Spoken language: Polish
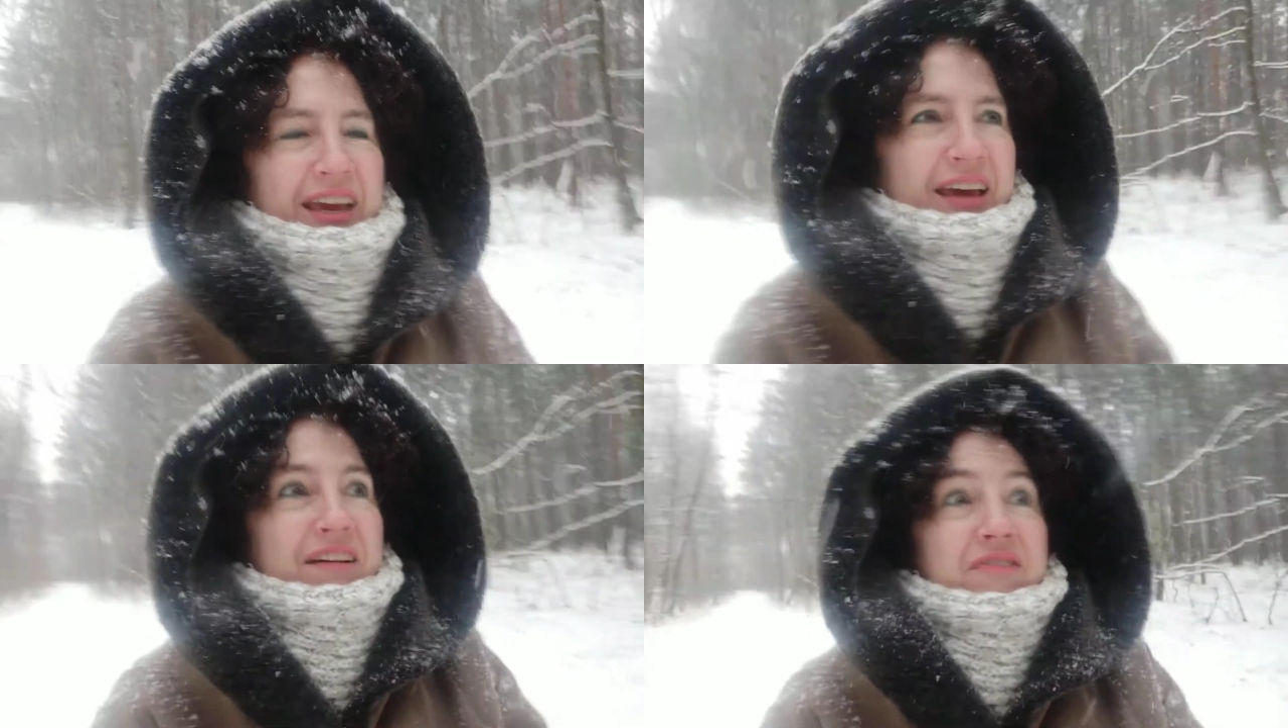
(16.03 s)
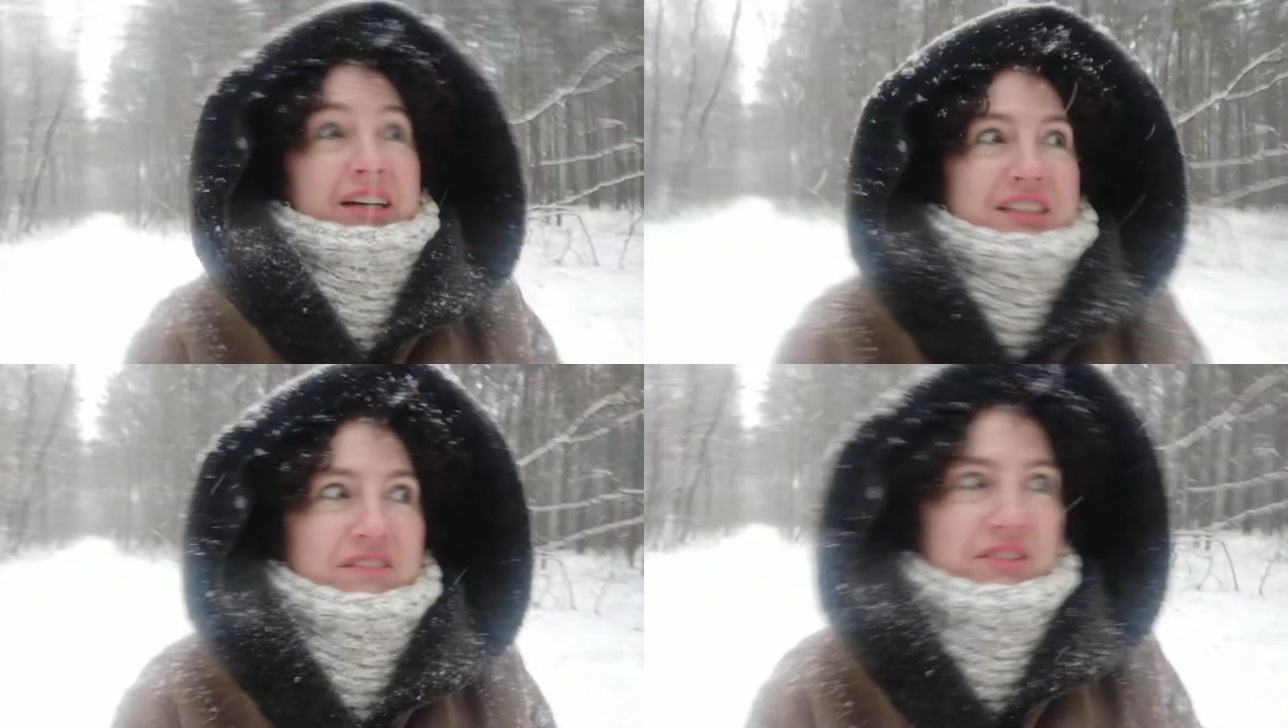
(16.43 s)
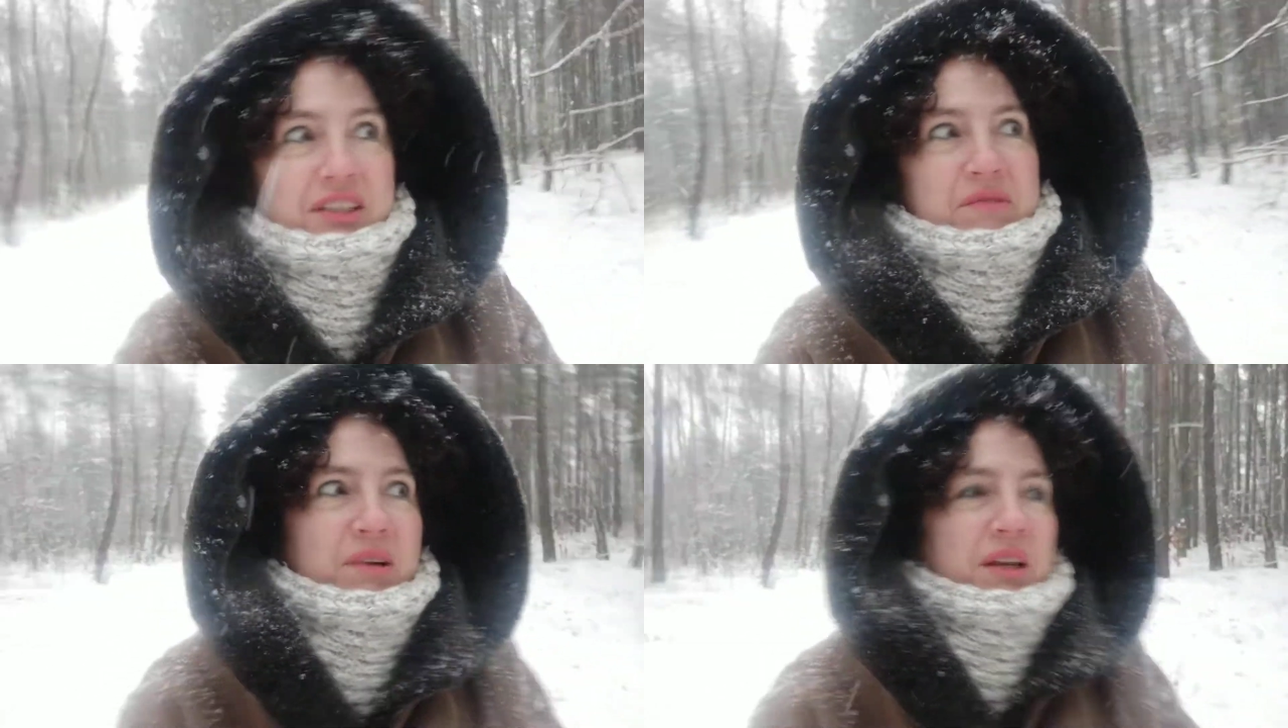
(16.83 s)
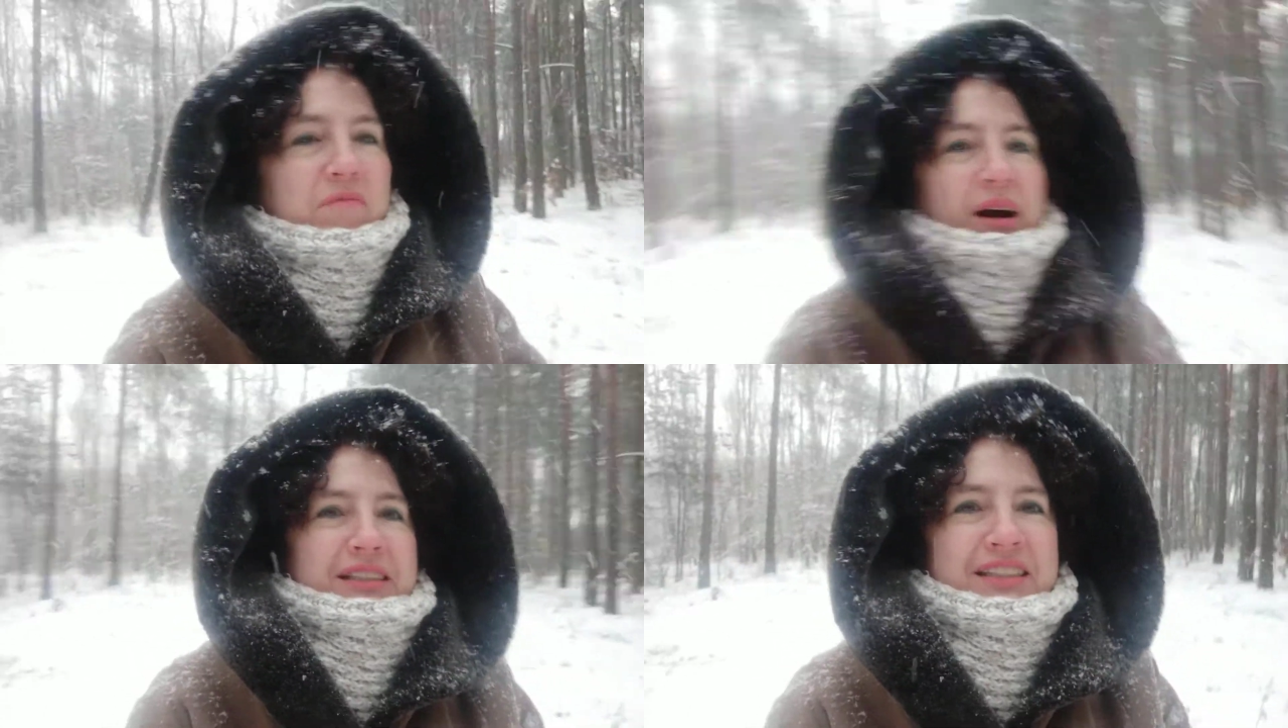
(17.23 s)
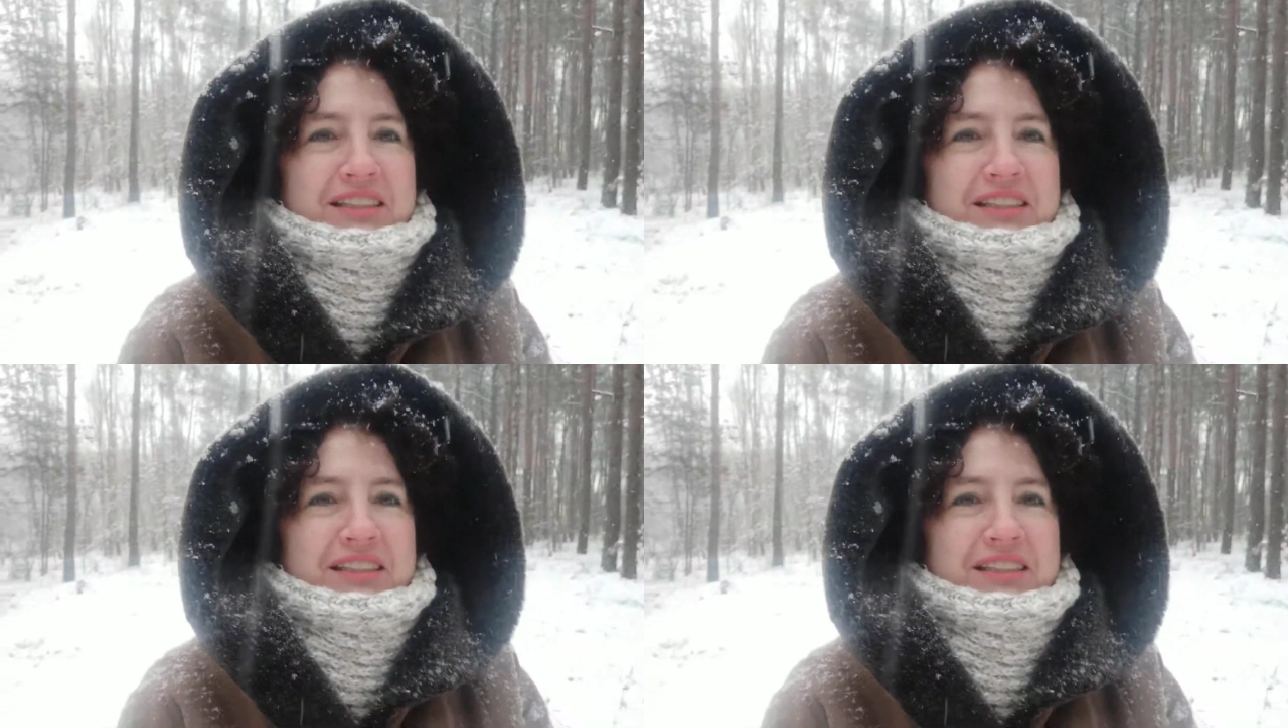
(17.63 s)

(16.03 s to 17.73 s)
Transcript: e, właśnie w tym klimacie